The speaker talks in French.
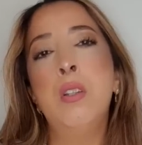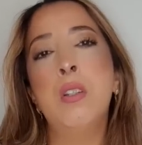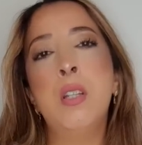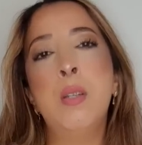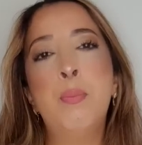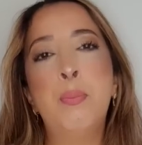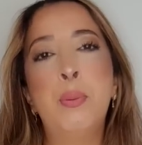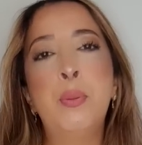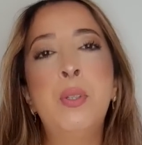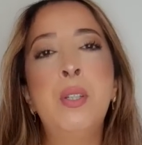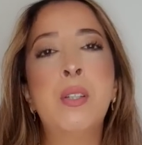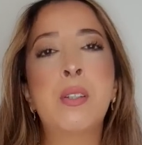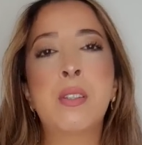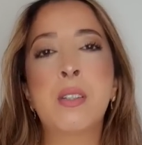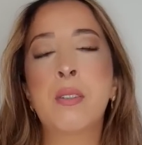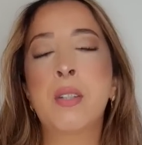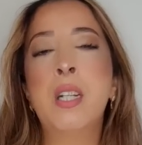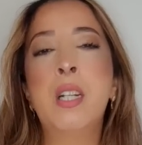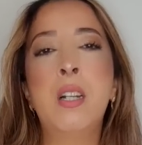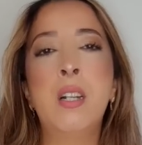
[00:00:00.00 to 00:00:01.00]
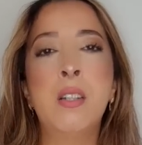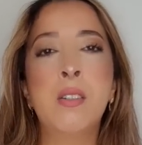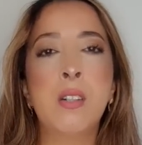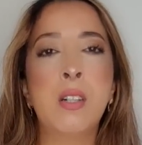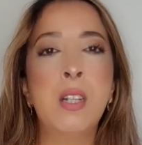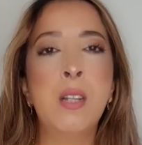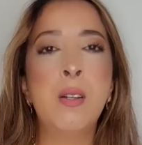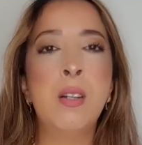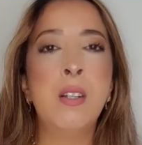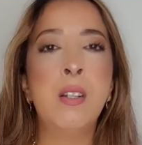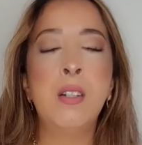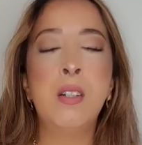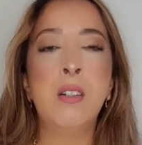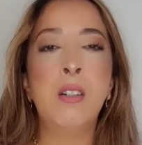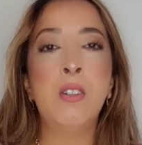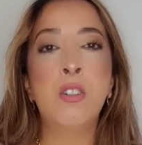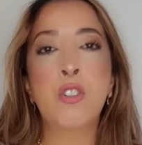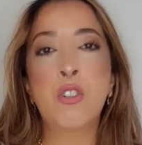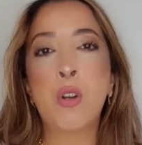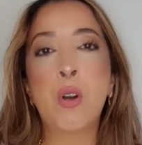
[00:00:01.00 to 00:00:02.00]
et puis euh, c'est vrai que
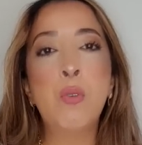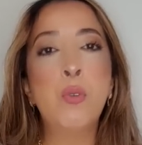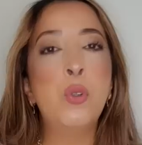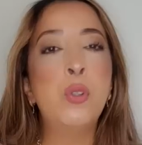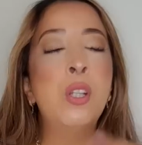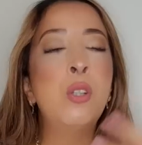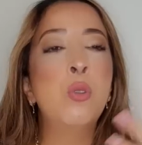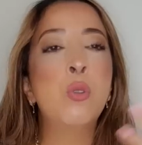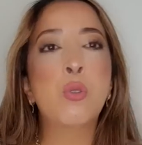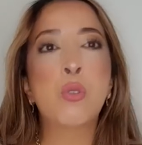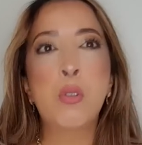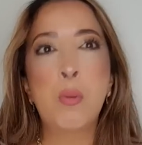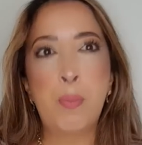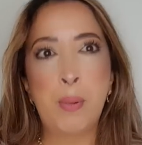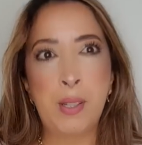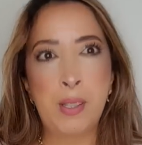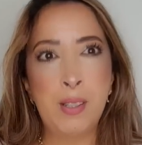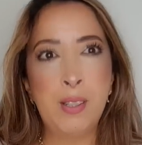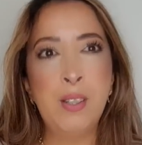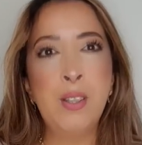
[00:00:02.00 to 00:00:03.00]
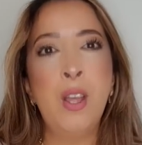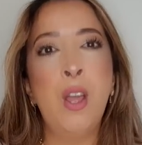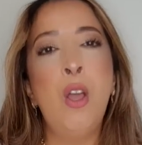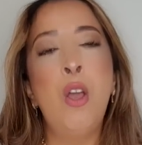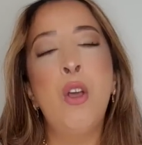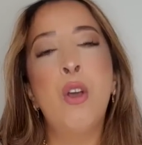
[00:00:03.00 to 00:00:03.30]
les, gens venaient de tout le pays,